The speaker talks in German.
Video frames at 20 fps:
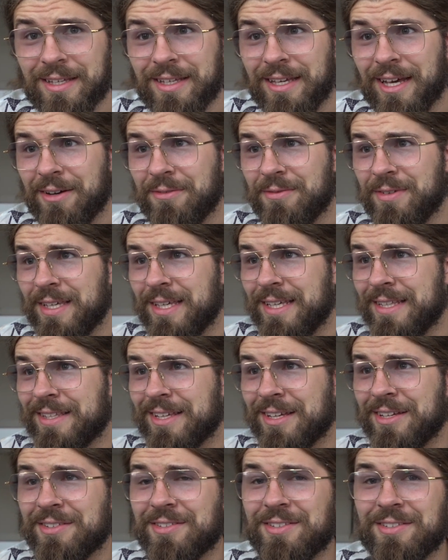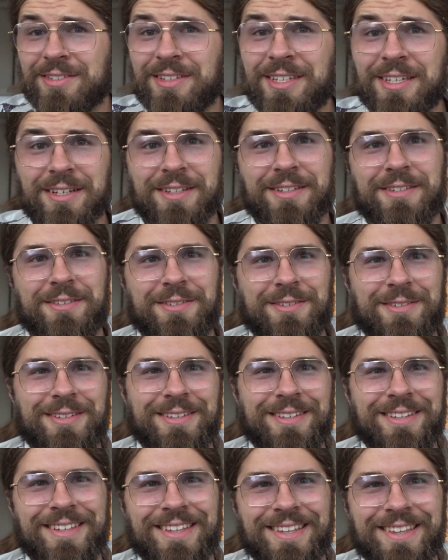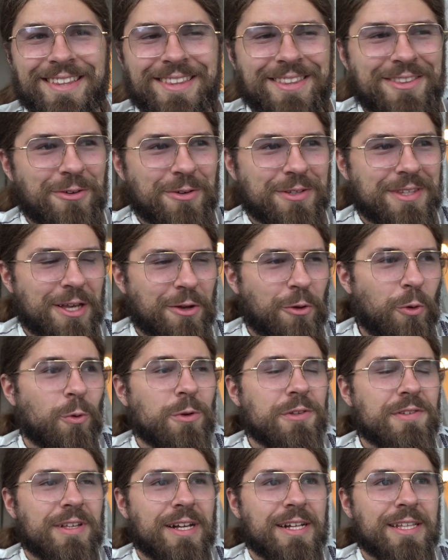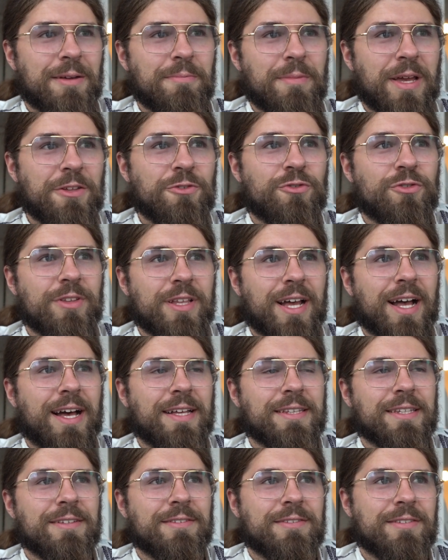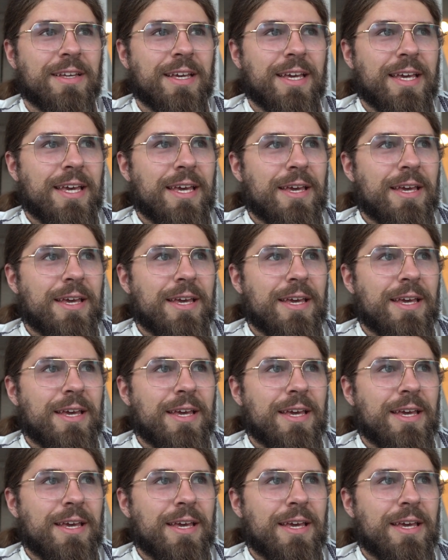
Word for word: ja, wie interessiert doch der Großteil der Menschen daran ist,